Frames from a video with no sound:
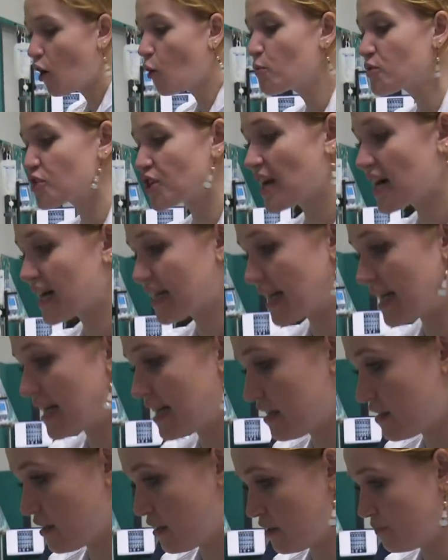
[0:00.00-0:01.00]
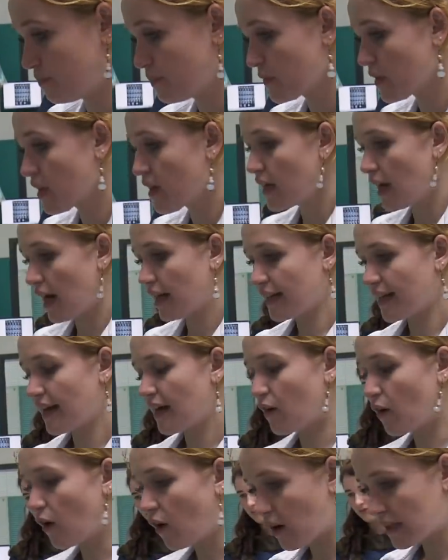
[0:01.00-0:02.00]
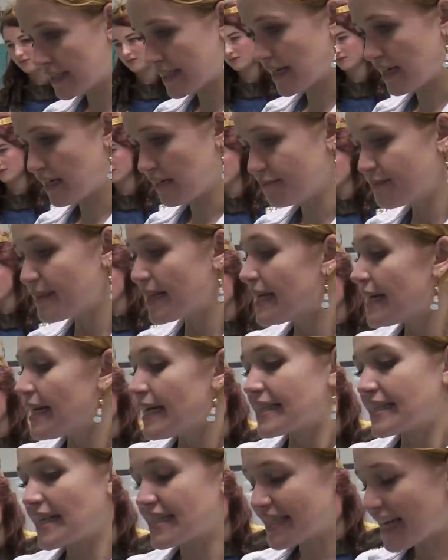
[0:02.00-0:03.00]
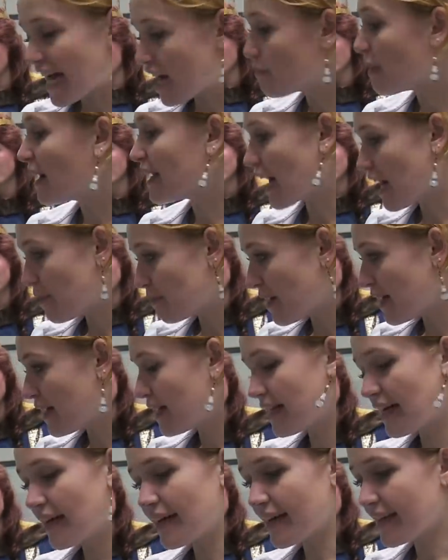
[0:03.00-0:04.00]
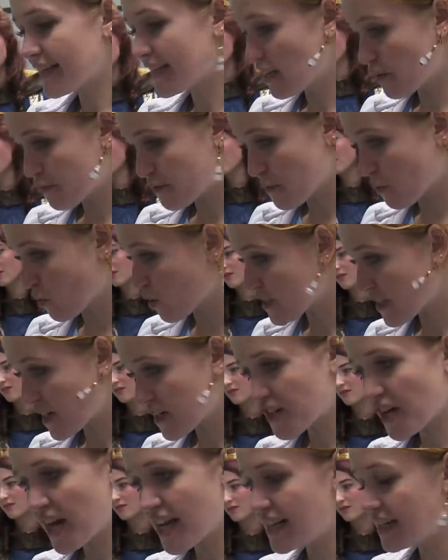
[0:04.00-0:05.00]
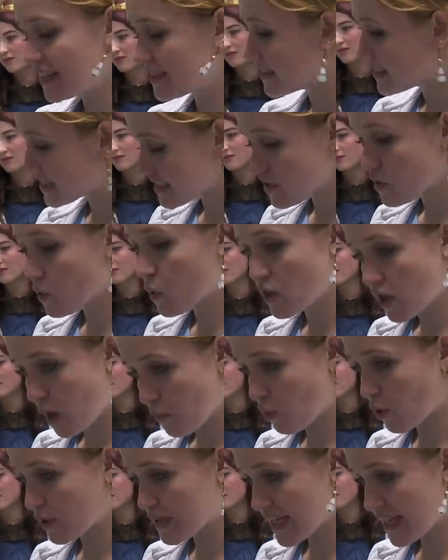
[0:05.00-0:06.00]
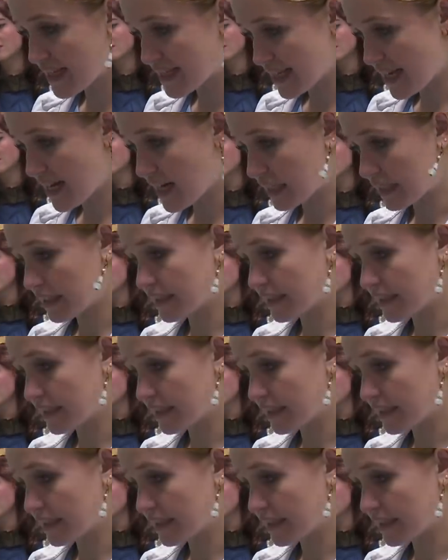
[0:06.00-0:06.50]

Hauptschlagader, an der Aorta. Das kann man aber hier auf dem Ultraschall nicht zu 100 Prozent sagen.